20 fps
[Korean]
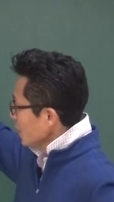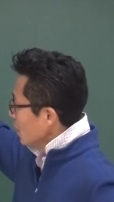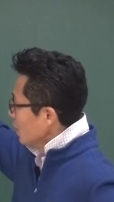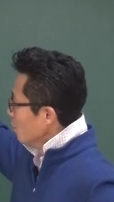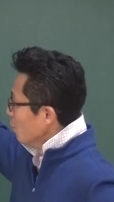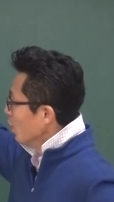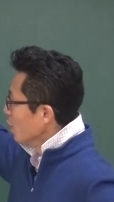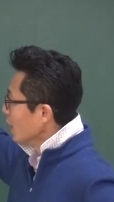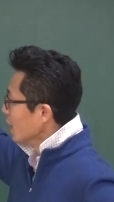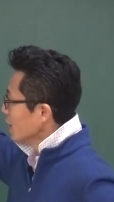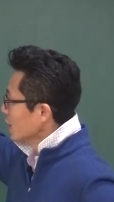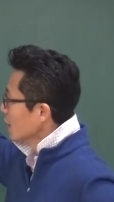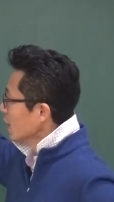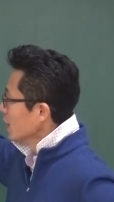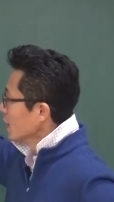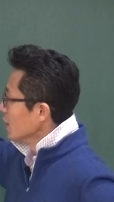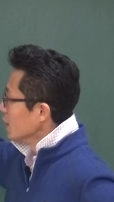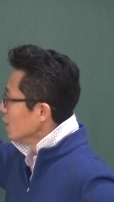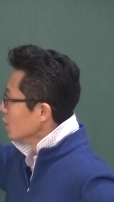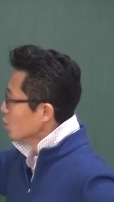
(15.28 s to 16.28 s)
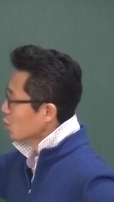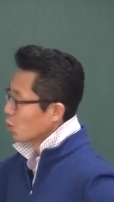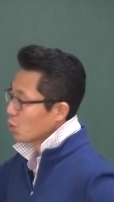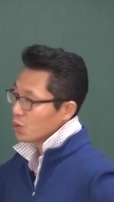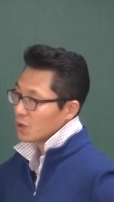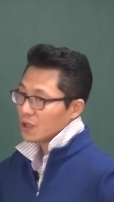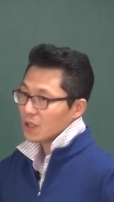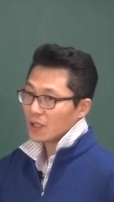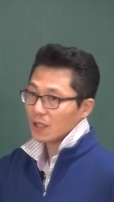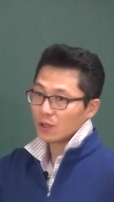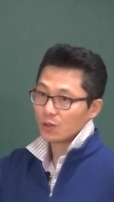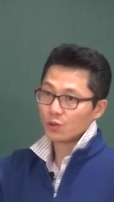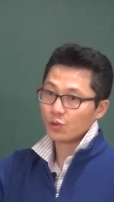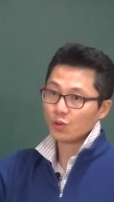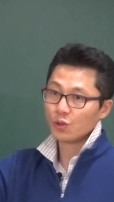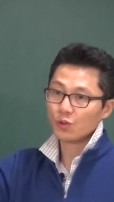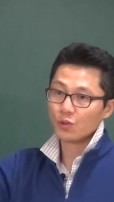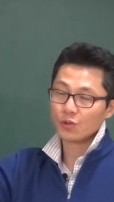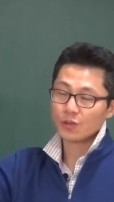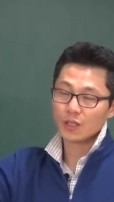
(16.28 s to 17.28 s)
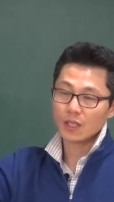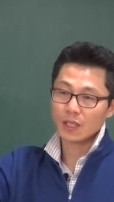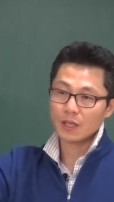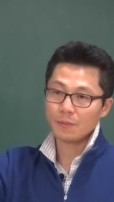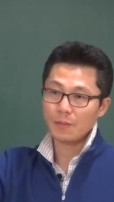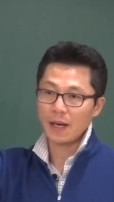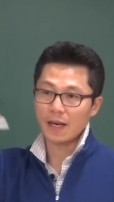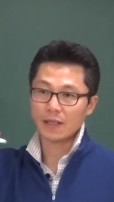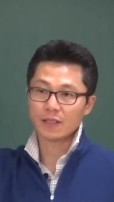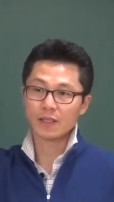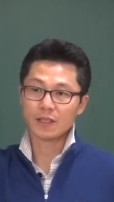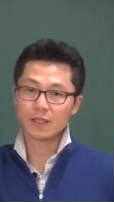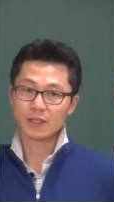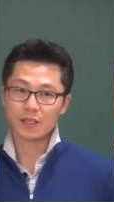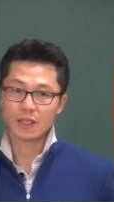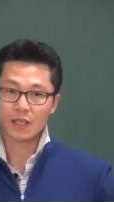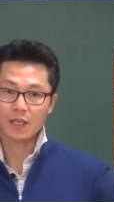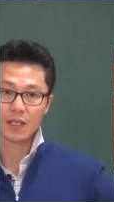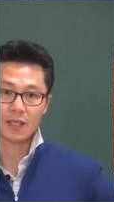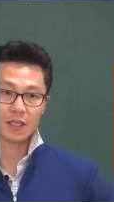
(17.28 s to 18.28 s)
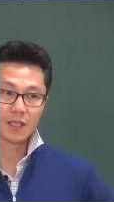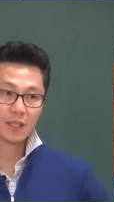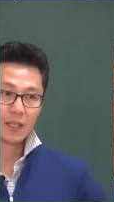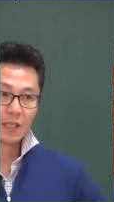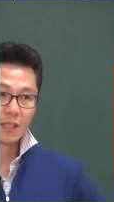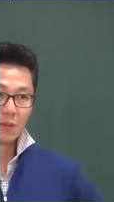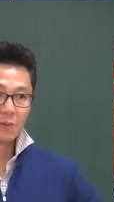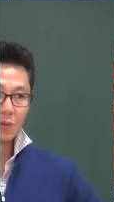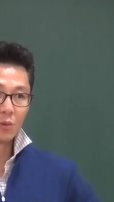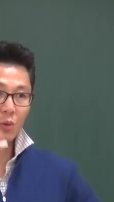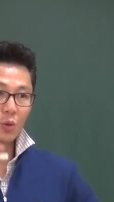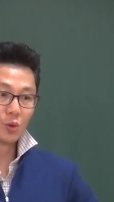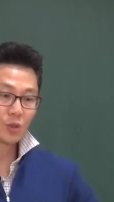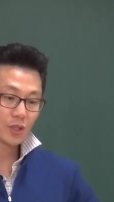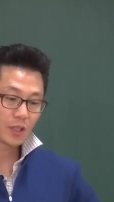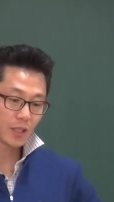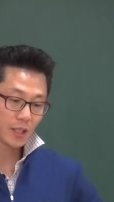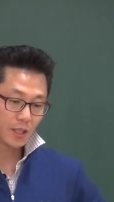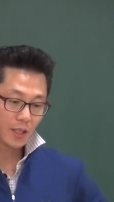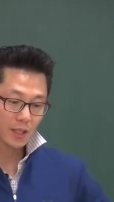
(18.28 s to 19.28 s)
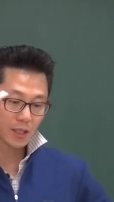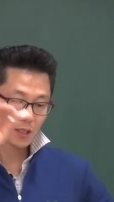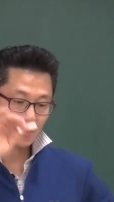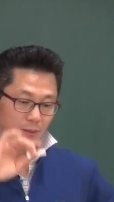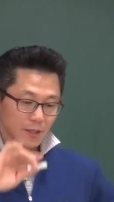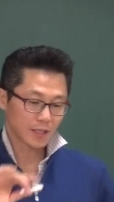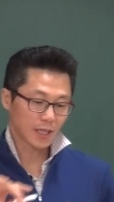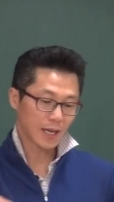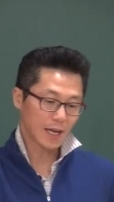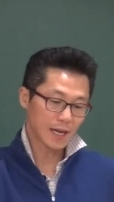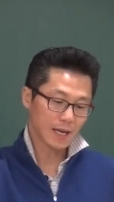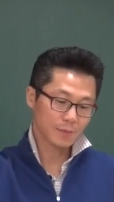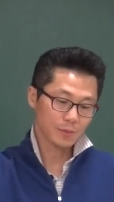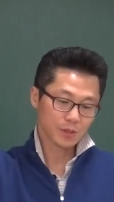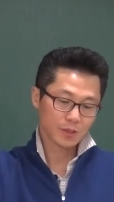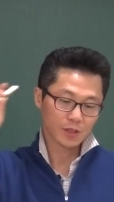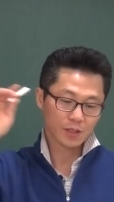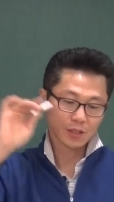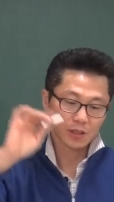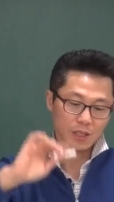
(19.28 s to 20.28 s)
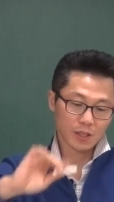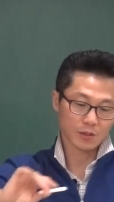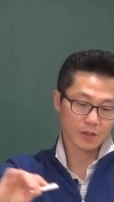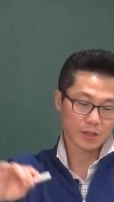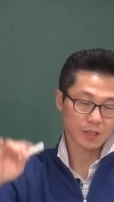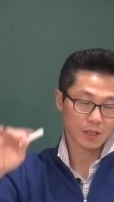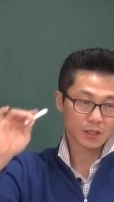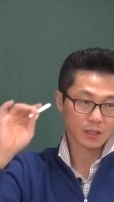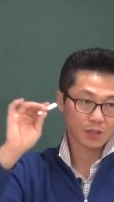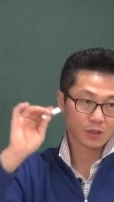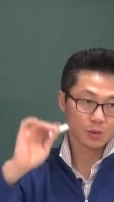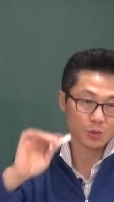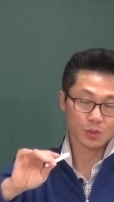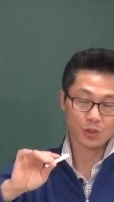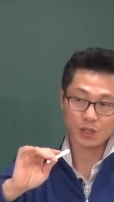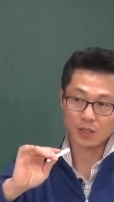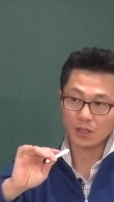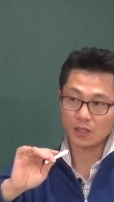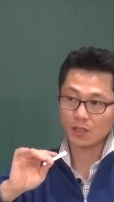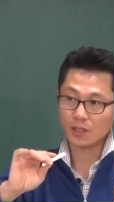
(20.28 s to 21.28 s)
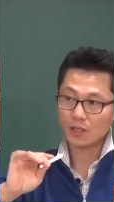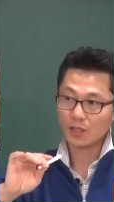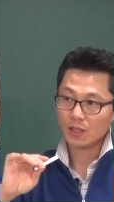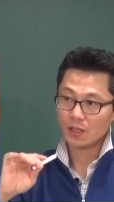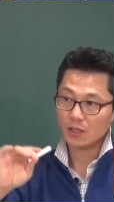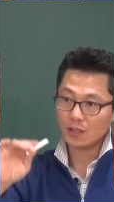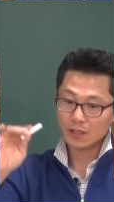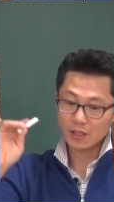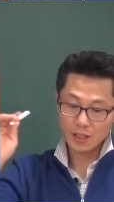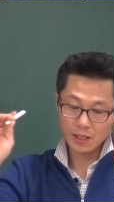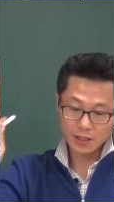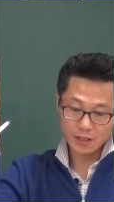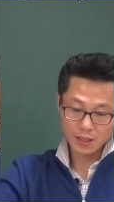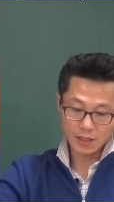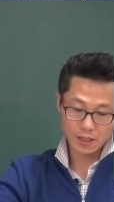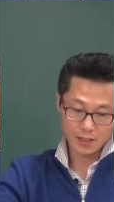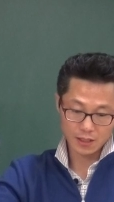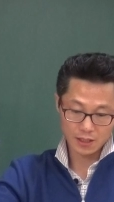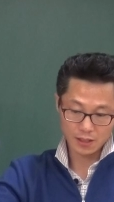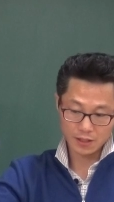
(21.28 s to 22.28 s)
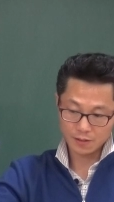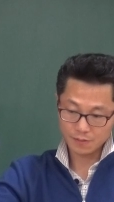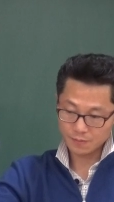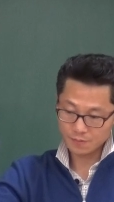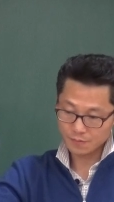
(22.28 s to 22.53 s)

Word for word: 뭐가 있다? 도치가 주어 동사가 바뀌어 있더라 그럼 도치에 대해서만 다 한번 정리하고 가자 도치 어제 했냐 안 했냐?